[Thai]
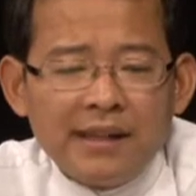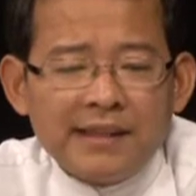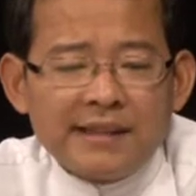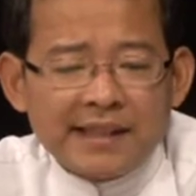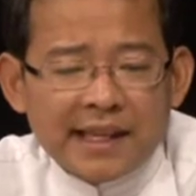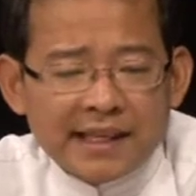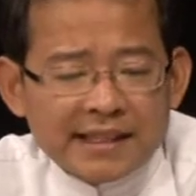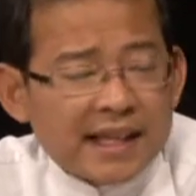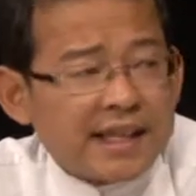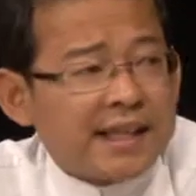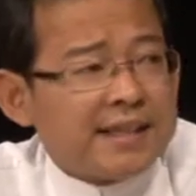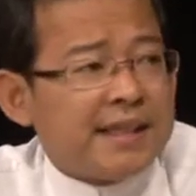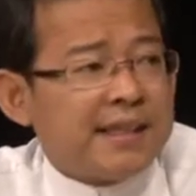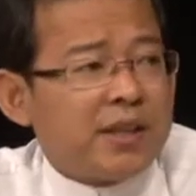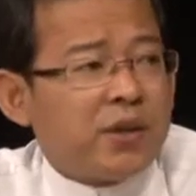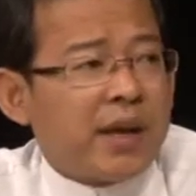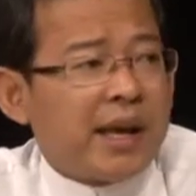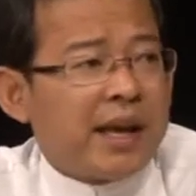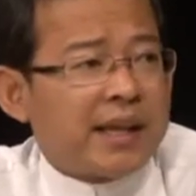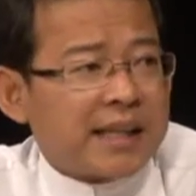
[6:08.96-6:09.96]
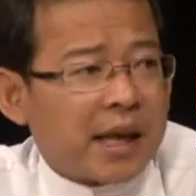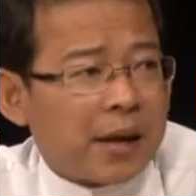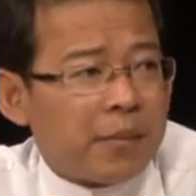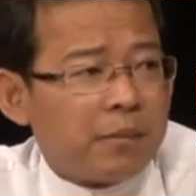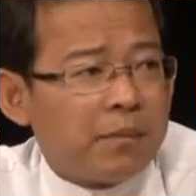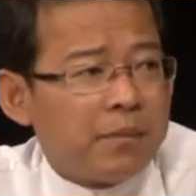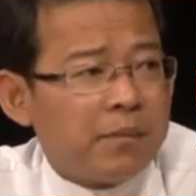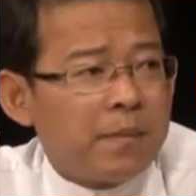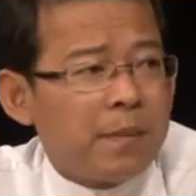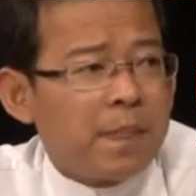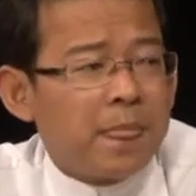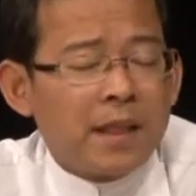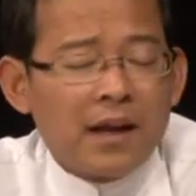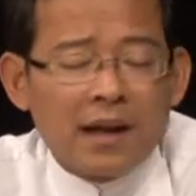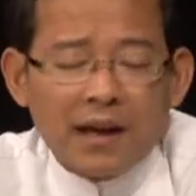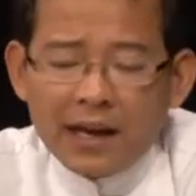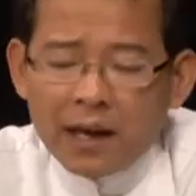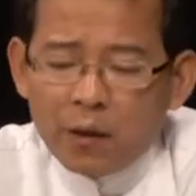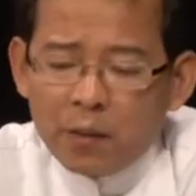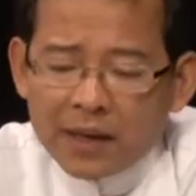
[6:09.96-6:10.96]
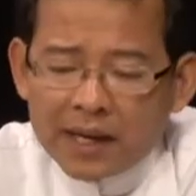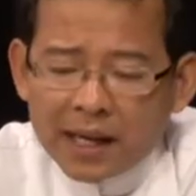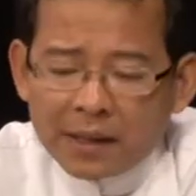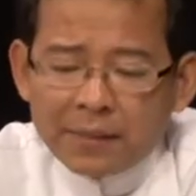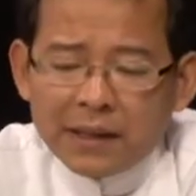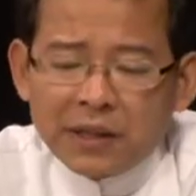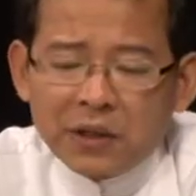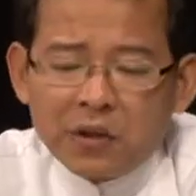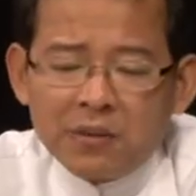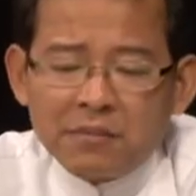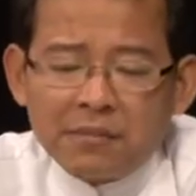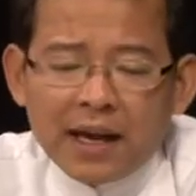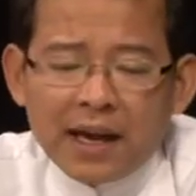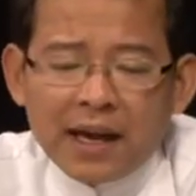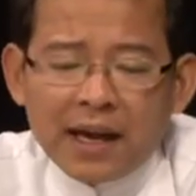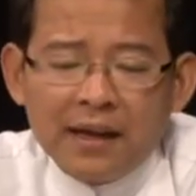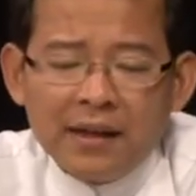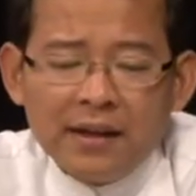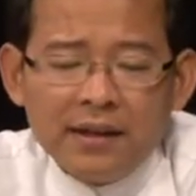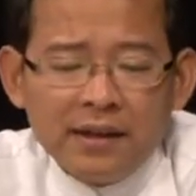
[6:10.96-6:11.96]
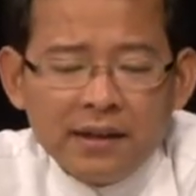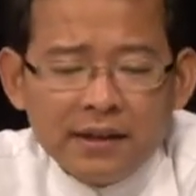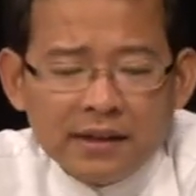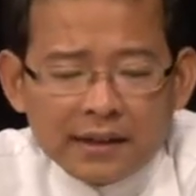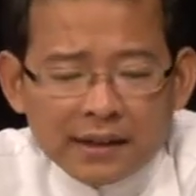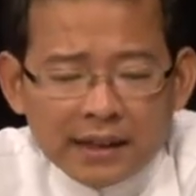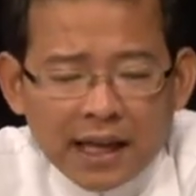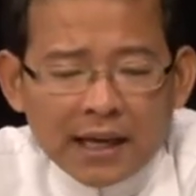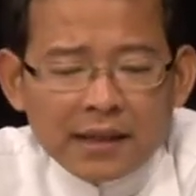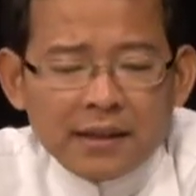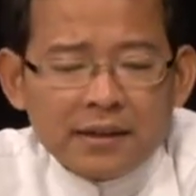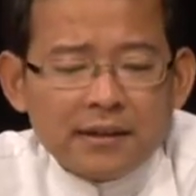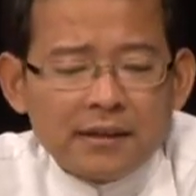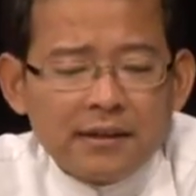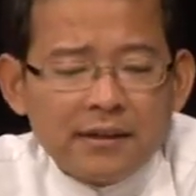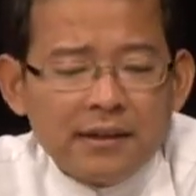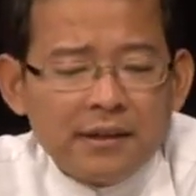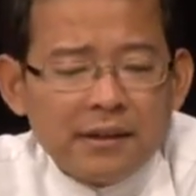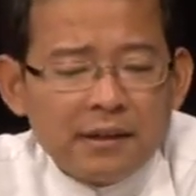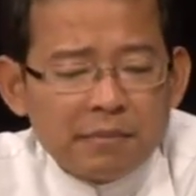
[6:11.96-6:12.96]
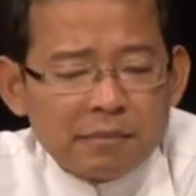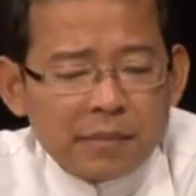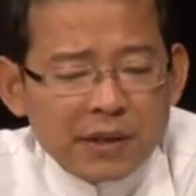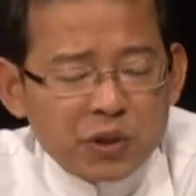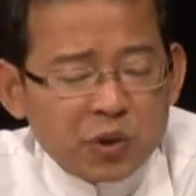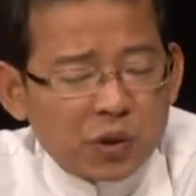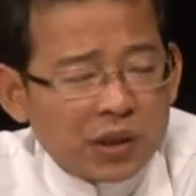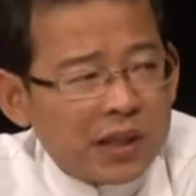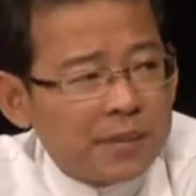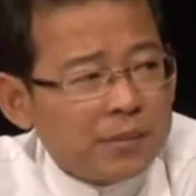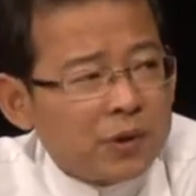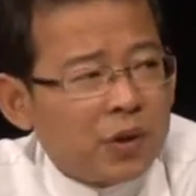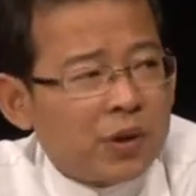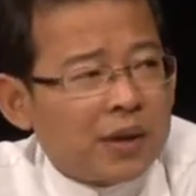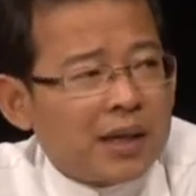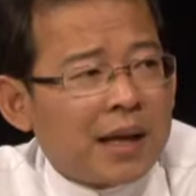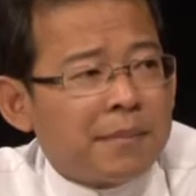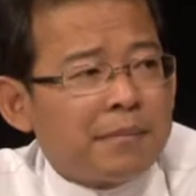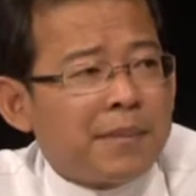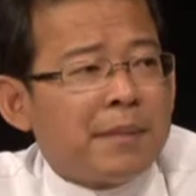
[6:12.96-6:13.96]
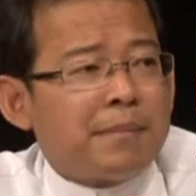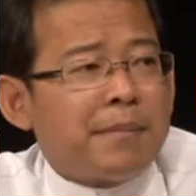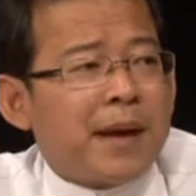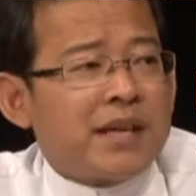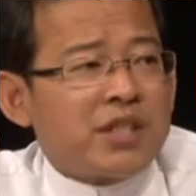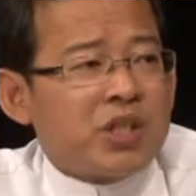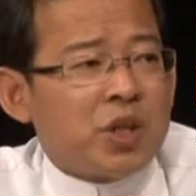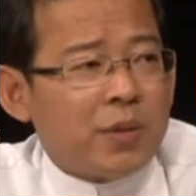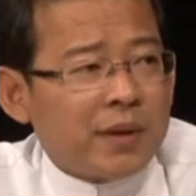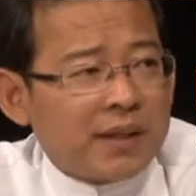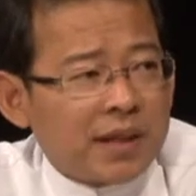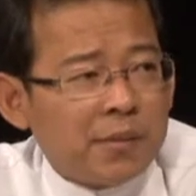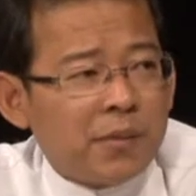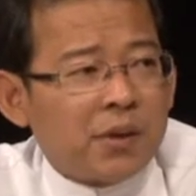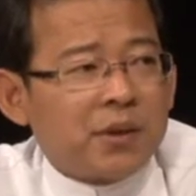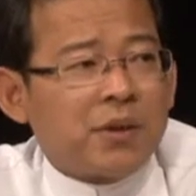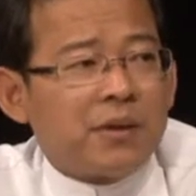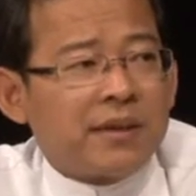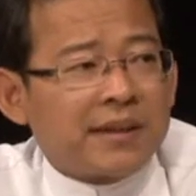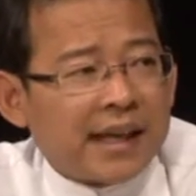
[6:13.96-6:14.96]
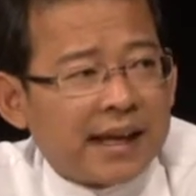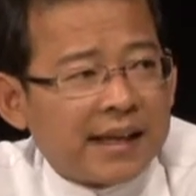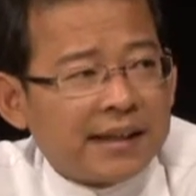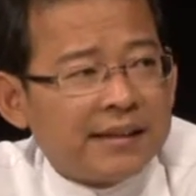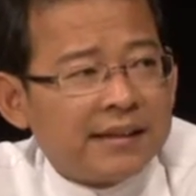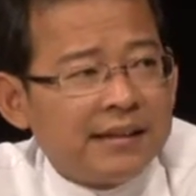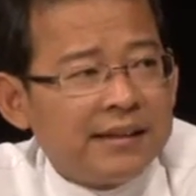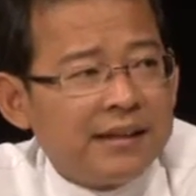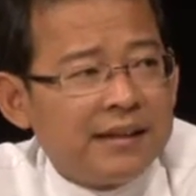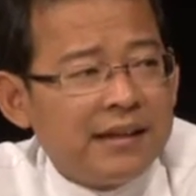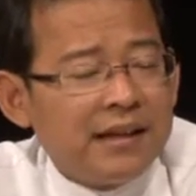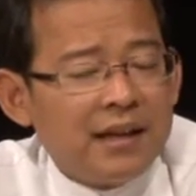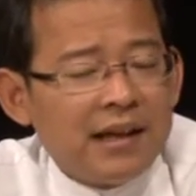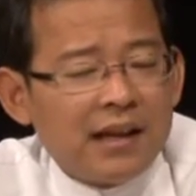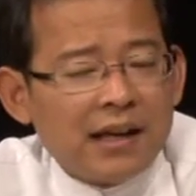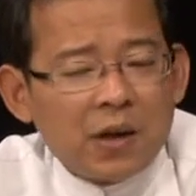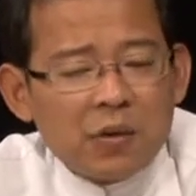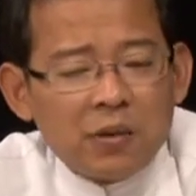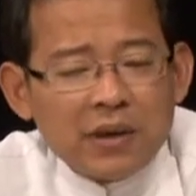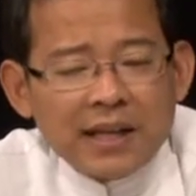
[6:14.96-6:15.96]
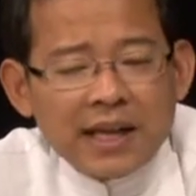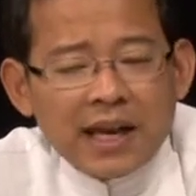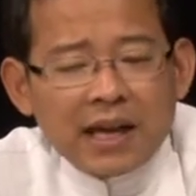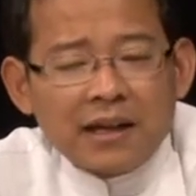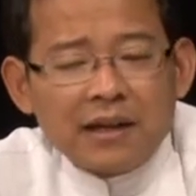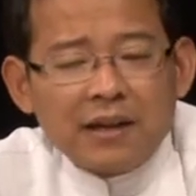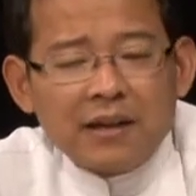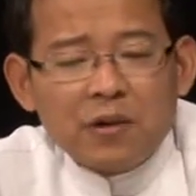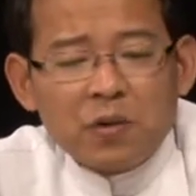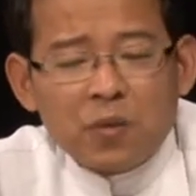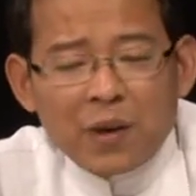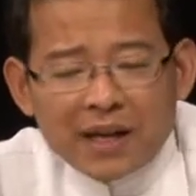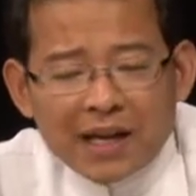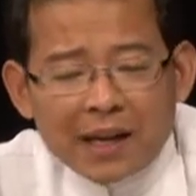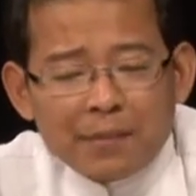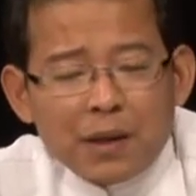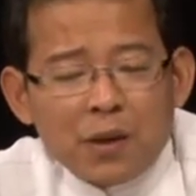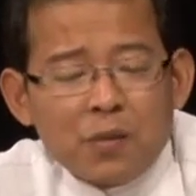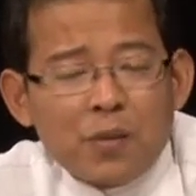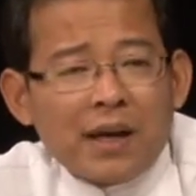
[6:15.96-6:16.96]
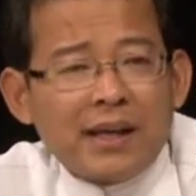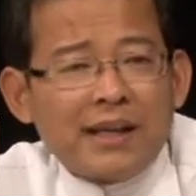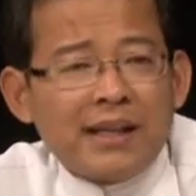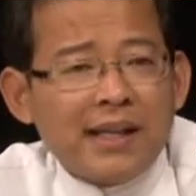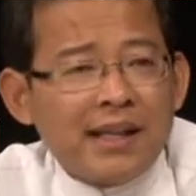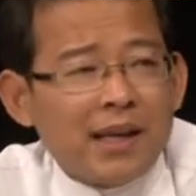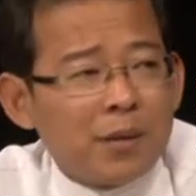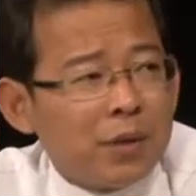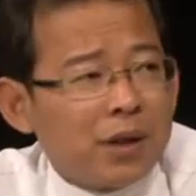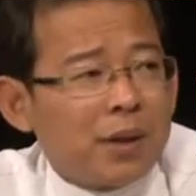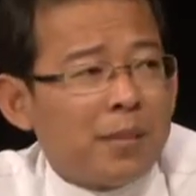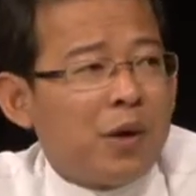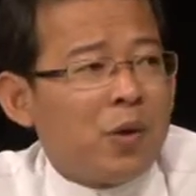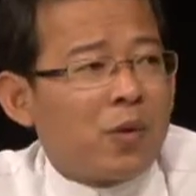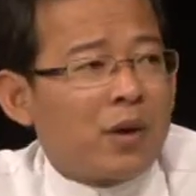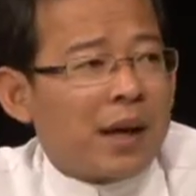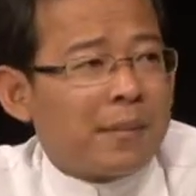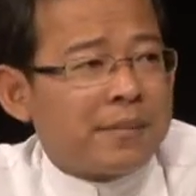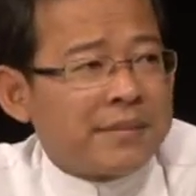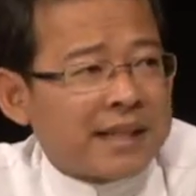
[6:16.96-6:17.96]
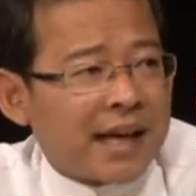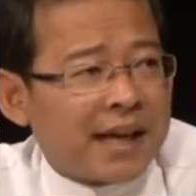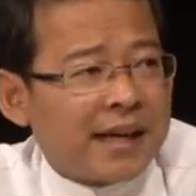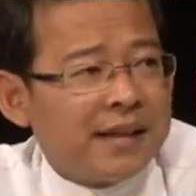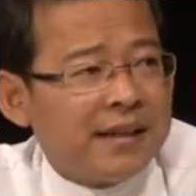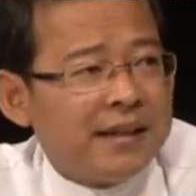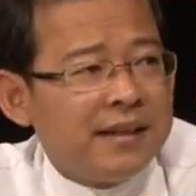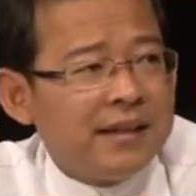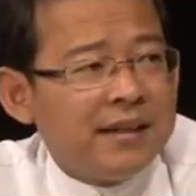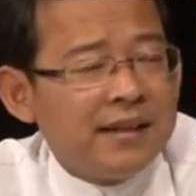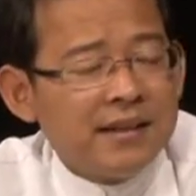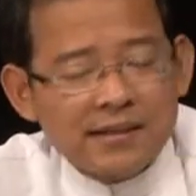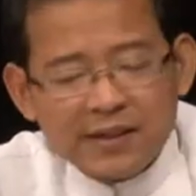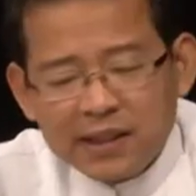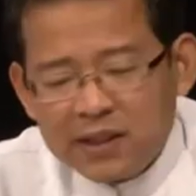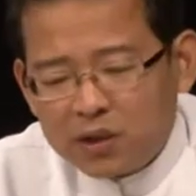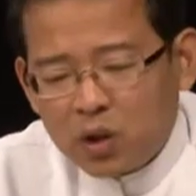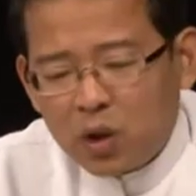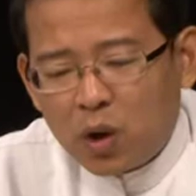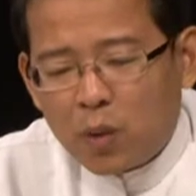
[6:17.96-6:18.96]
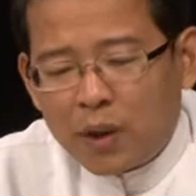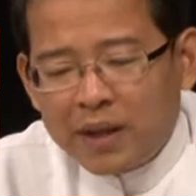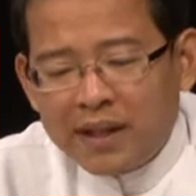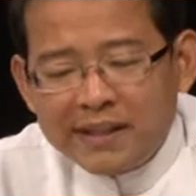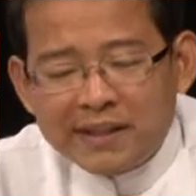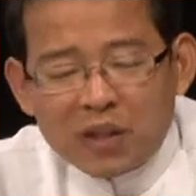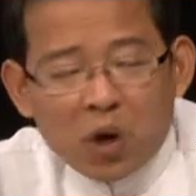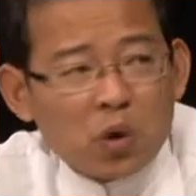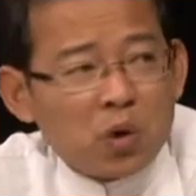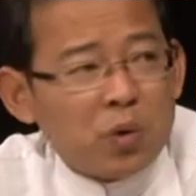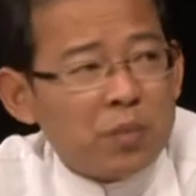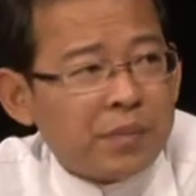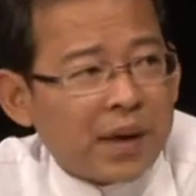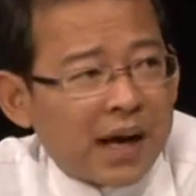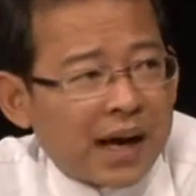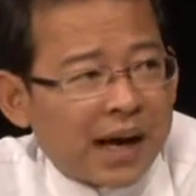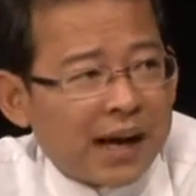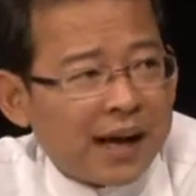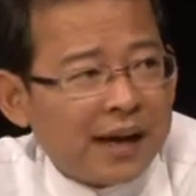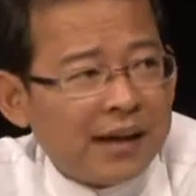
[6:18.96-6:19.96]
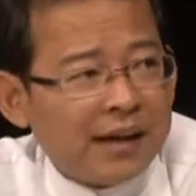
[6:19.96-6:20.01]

เสียใจในสิ่งที่ตัวเองทำและวันนั้นเป็นต้นมา ท่านเป็นจุดเริ่มต้นของการเปลี่ยนแปลงชีวิตทั้งหมดของท่าน เราเรียกวันนั้นเป็นวันที่นบุญคาเปโดกลับใจ ซึ่งตรงกับวันที่สองกุมภา